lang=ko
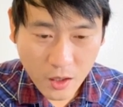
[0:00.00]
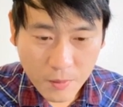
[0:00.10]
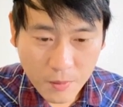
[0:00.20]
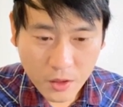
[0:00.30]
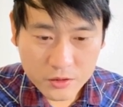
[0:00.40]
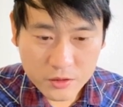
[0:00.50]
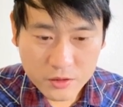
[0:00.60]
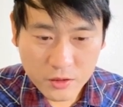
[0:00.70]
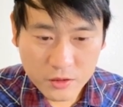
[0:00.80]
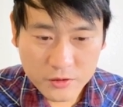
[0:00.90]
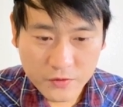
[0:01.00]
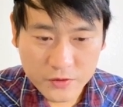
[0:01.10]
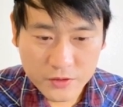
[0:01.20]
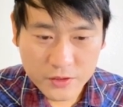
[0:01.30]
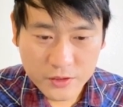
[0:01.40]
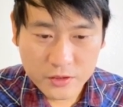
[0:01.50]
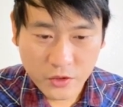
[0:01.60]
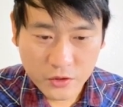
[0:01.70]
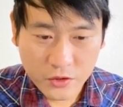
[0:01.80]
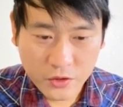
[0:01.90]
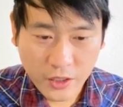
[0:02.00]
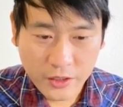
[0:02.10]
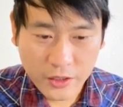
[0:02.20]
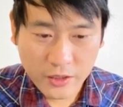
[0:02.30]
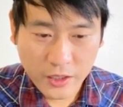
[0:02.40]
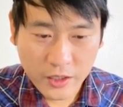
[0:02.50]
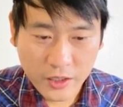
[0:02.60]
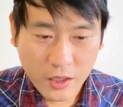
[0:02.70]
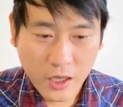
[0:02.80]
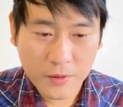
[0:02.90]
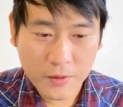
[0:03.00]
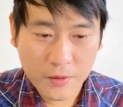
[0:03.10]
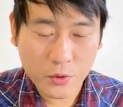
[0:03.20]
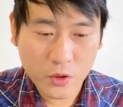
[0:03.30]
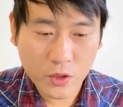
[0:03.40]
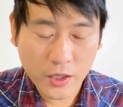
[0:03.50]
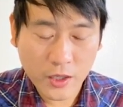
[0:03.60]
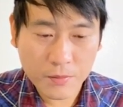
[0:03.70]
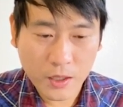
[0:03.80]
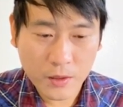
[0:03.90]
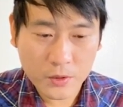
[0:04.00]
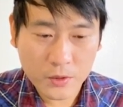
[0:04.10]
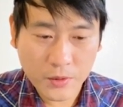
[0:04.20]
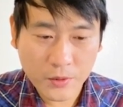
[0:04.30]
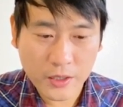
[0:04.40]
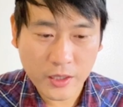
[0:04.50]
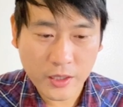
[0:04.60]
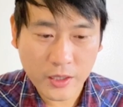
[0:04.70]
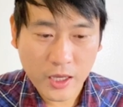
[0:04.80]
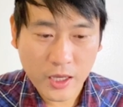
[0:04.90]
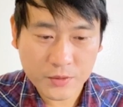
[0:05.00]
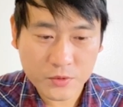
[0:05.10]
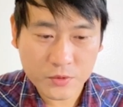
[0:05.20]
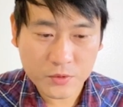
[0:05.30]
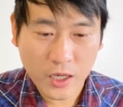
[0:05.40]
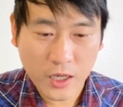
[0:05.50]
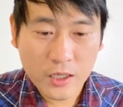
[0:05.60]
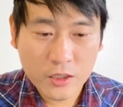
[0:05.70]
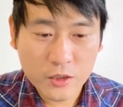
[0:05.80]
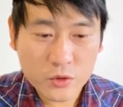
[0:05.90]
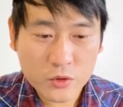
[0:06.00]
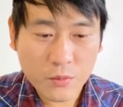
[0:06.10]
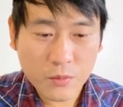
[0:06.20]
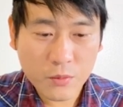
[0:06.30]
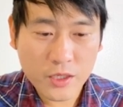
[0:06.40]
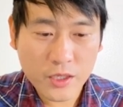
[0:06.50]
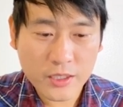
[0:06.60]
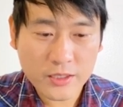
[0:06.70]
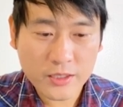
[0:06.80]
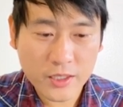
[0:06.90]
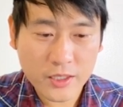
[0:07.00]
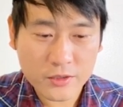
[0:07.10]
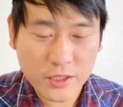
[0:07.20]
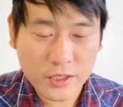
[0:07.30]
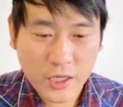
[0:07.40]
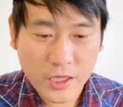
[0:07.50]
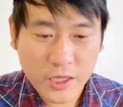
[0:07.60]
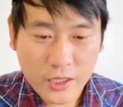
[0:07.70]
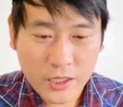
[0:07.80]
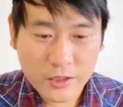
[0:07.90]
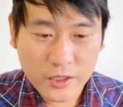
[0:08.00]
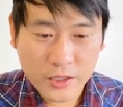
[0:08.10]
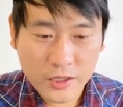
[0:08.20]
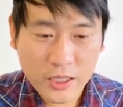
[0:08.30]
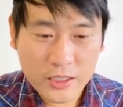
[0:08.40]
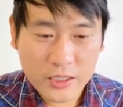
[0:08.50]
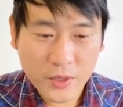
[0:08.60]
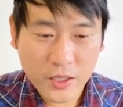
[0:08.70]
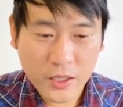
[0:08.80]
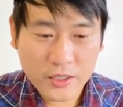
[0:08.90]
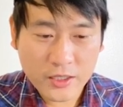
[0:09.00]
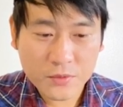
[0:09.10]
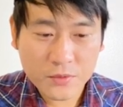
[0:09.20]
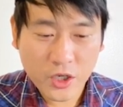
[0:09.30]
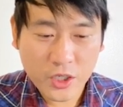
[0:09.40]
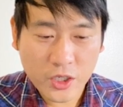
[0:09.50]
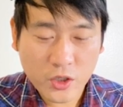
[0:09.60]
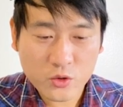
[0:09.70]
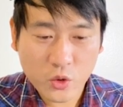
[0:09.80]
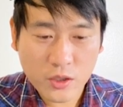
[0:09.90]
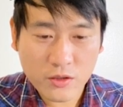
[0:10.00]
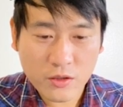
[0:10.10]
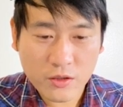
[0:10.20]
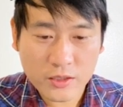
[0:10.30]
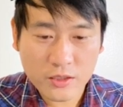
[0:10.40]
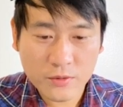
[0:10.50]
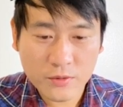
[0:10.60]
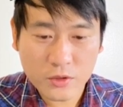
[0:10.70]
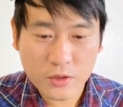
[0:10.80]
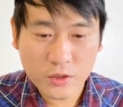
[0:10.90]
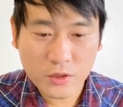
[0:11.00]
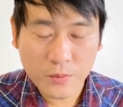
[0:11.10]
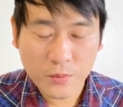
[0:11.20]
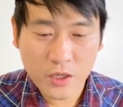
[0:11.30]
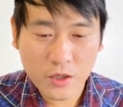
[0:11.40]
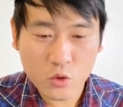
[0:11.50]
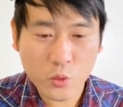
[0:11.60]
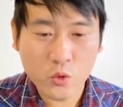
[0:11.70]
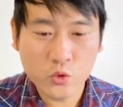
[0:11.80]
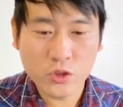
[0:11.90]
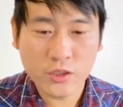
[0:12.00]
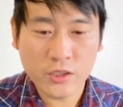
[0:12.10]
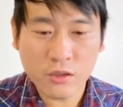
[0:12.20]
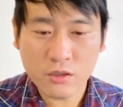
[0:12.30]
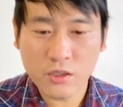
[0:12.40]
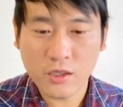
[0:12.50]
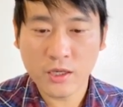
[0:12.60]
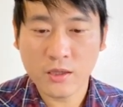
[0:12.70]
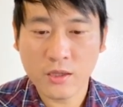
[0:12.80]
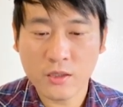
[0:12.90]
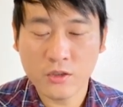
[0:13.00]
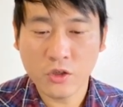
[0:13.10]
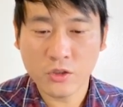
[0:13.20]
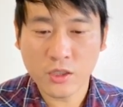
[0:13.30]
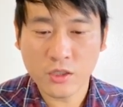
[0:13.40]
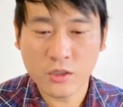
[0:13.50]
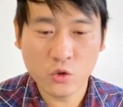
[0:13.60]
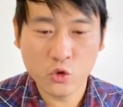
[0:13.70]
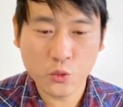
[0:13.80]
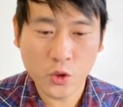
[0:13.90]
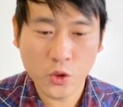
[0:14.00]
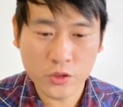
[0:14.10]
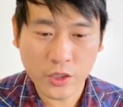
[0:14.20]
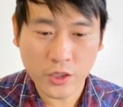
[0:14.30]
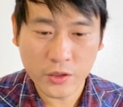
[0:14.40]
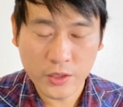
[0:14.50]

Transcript: Personal Services, Laundry and Cleaning, and Beauty and Barbershop, and etc. 그분은 설명하기에 자기는 이건 아니지만 etc. 이쪽에 속하는 것 같다 해서 그분은 백인 우버 운전자는 이걸 클릭했다는 영상을 유튜브에 올렸는데요.